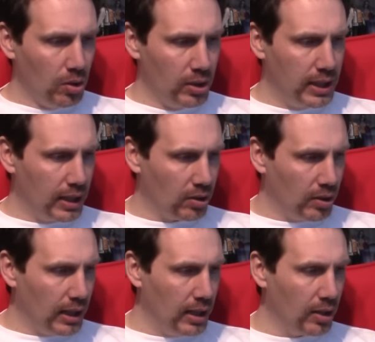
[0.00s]
Ok,
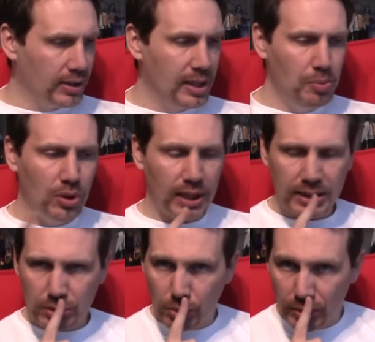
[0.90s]
attends, alors
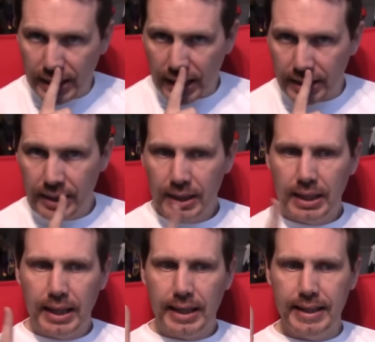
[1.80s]
débutera son arc.
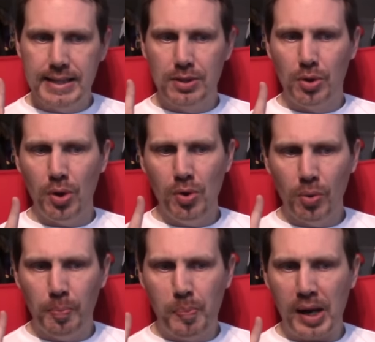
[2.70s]
Est-ce que
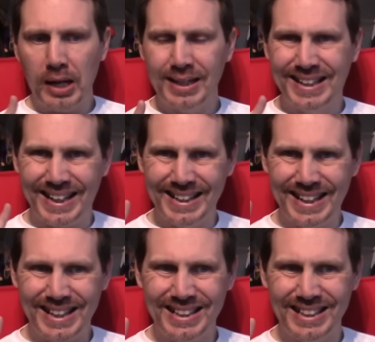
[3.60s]
l'on parle d'un
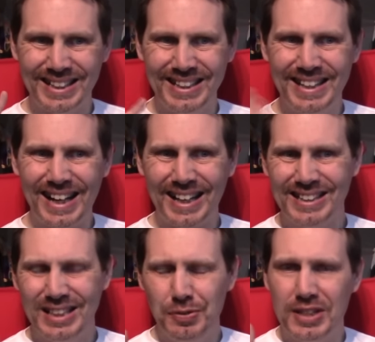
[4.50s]
arc
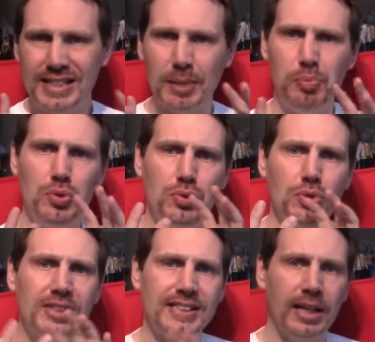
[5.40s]
narratif qui serait plus
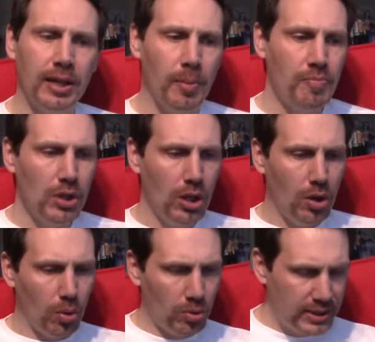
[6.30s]
une saga
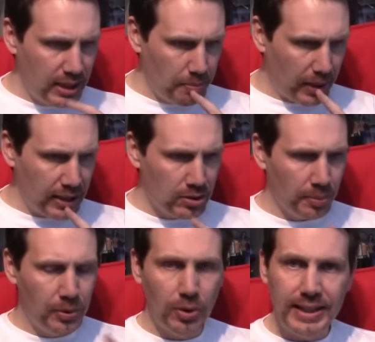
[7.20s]
On sait par
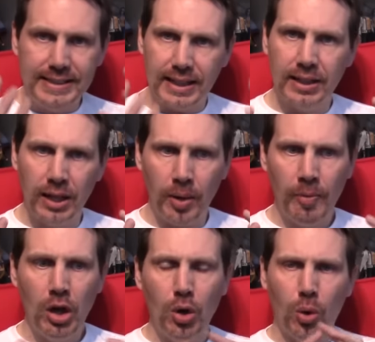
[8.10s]
exemple que les sagas
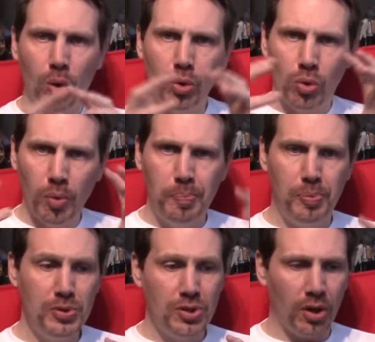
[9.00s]
regroupent
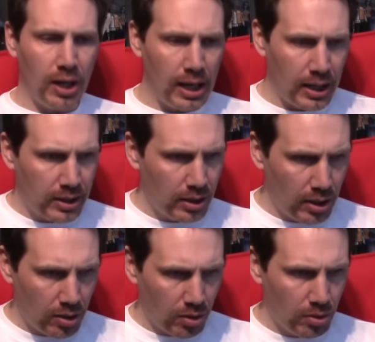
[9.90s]
plusieurs arcs.
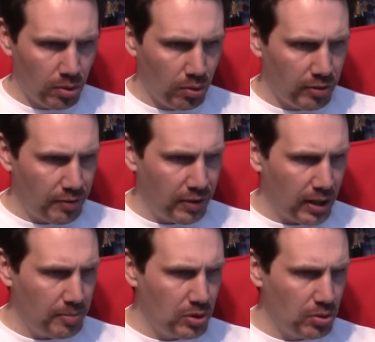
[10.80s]
Alors euh, on va
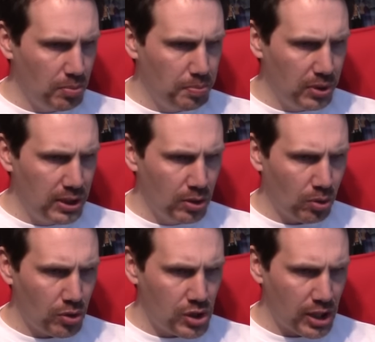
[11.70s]
faire une petite
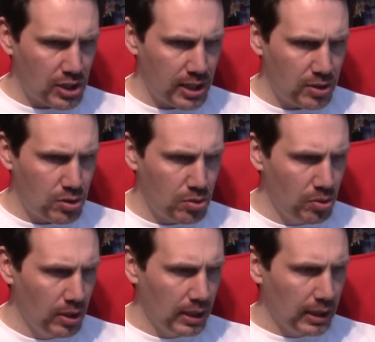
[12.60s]
recherche
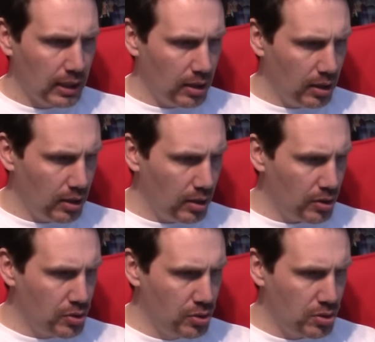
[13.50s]
là-dessus.
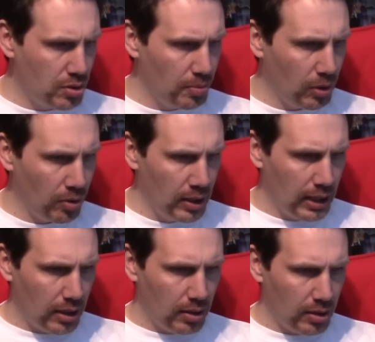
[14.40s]
Euh, justement,
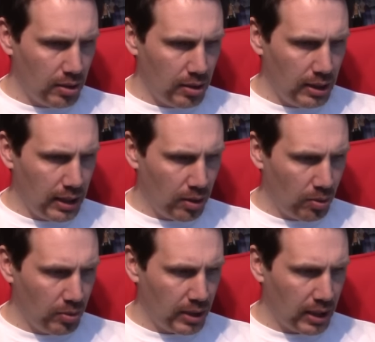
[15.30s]
là
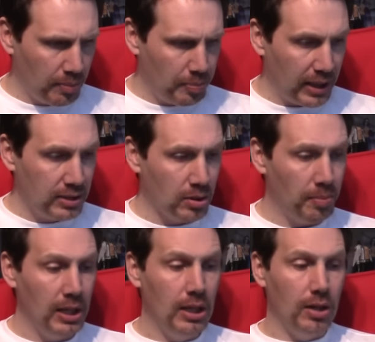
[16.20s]
on a par
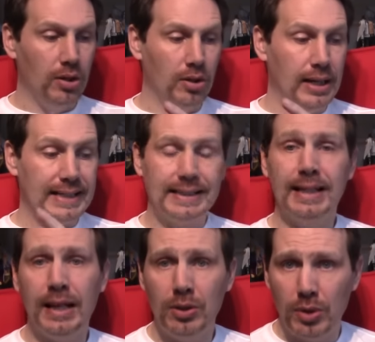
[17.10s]
exemple la
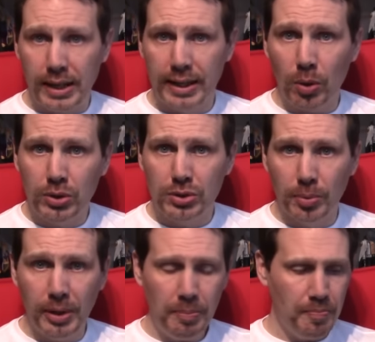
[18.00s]
saga de la guerre au
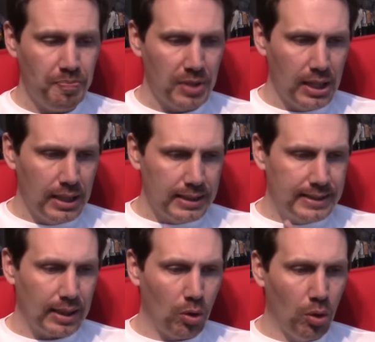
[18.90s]
sommet
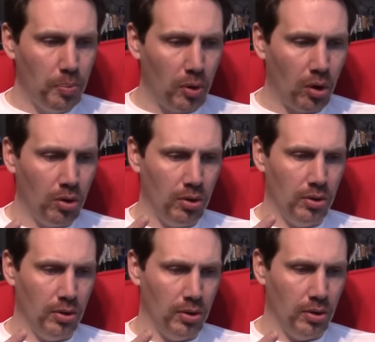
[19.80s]
ça reprend
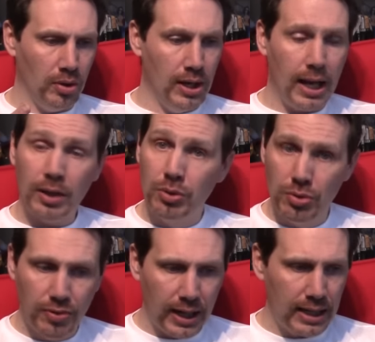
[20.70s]
euh, l'arc
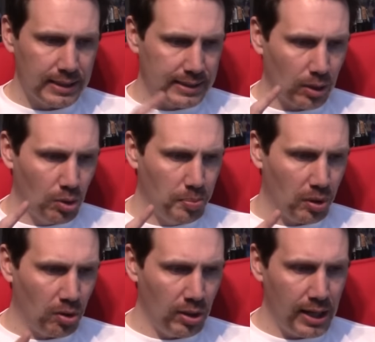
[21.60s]
du Val, ça
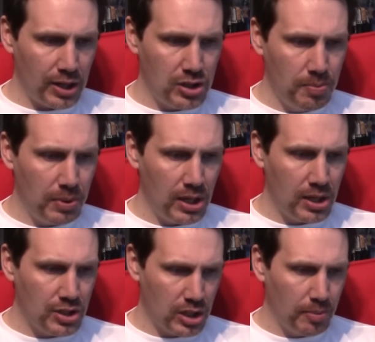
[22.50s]
reprend
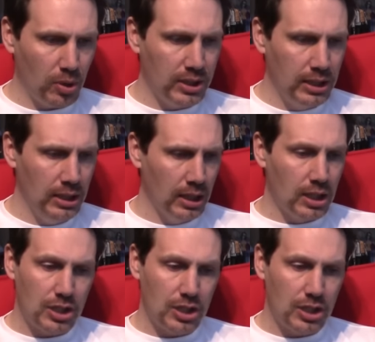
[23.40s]
l'archipel Chabondi,